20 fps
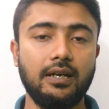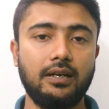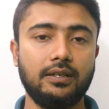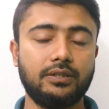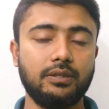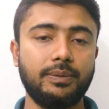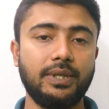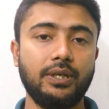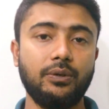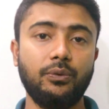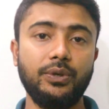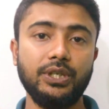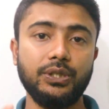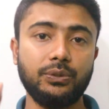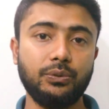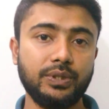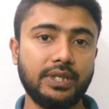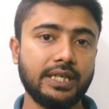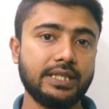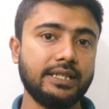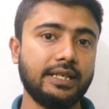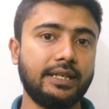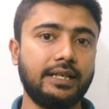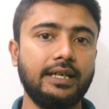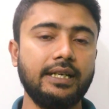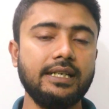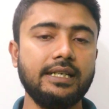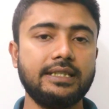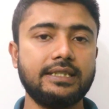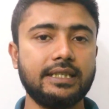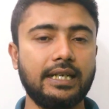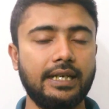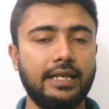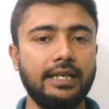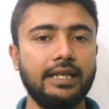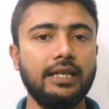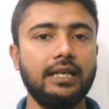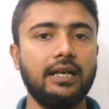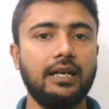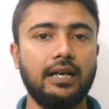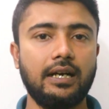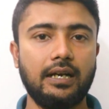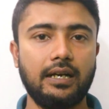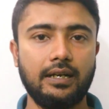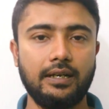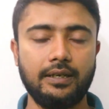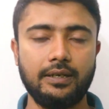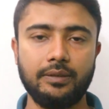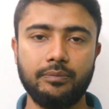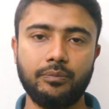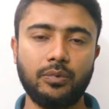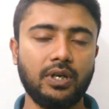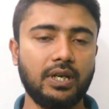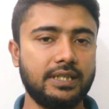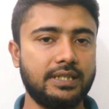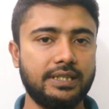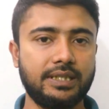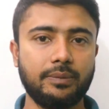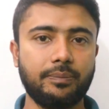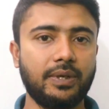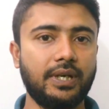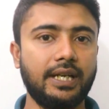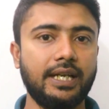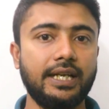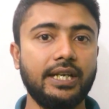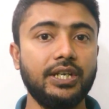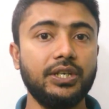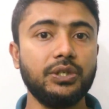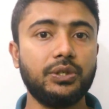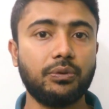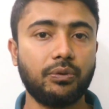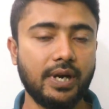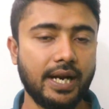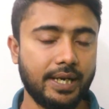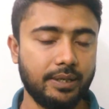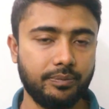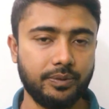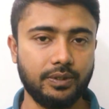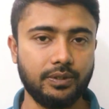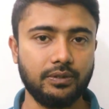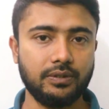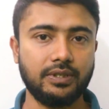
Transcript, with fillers: অথবা ওই গুডের জায়গায় চাইলে বলা যেতে পারে ইনক্রেডেবল